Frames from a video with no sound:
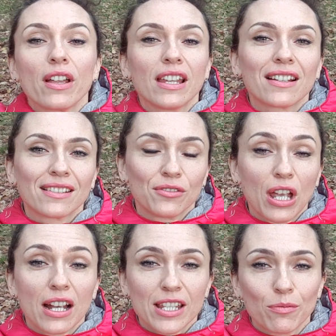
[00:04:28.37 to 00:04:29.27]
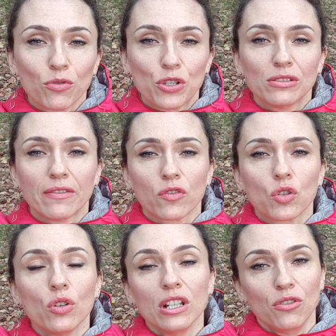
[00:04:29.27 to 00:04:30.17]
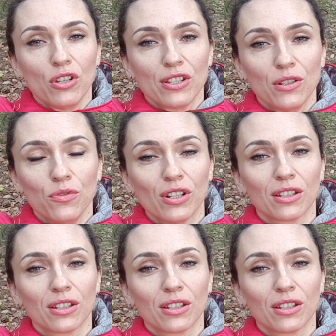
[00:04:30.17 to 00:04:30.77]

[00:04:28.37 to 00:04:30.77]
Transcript: а так я хотя бы учила его в школе, но есть люди,